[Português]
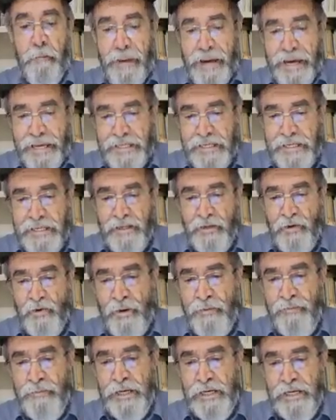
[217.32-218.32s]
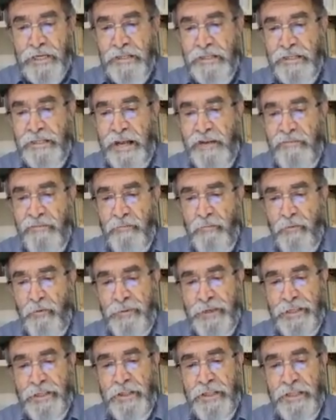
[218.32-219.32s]
Maria, sua mãe, estava
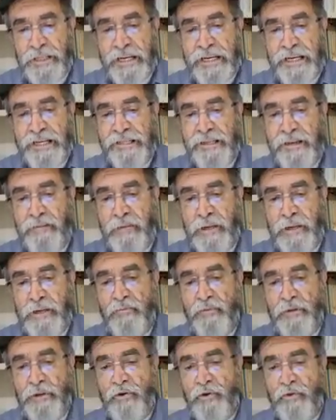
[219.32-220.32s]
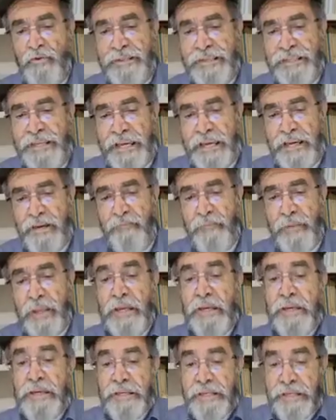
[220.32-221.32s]
prometida em casamento a José,
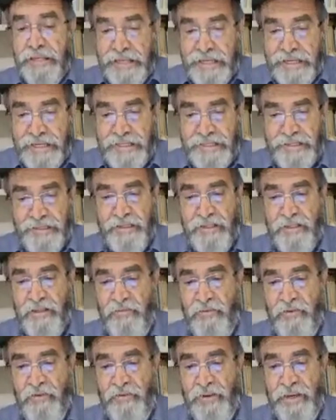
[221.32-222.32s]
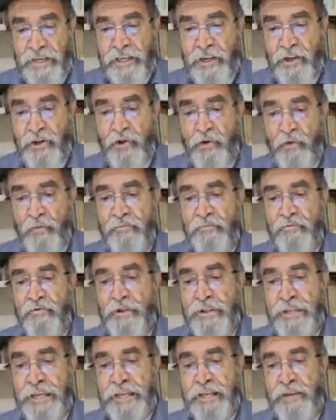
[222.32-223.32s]
e antes de viverem
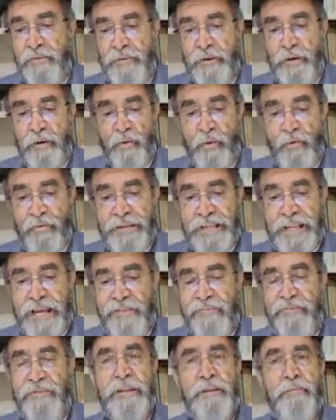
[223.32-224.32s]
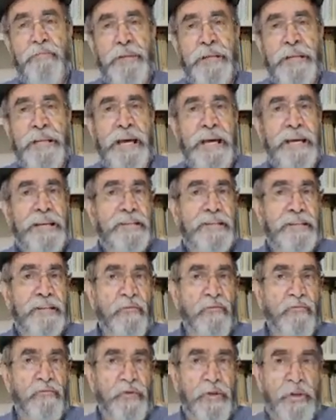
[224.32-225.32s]
juntos, ela ficou grávida pela
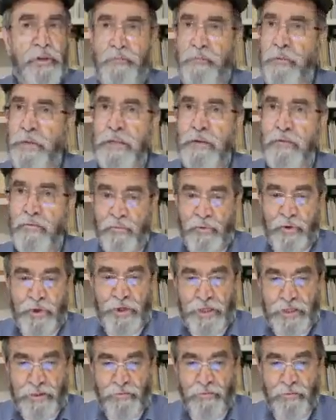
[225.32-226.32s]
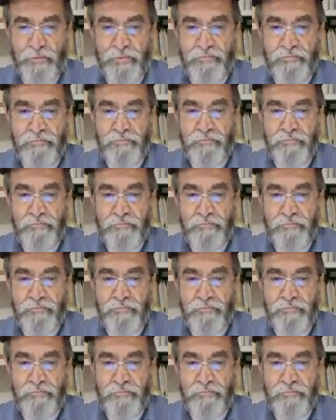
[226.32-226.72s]
ação do Espírito Santo.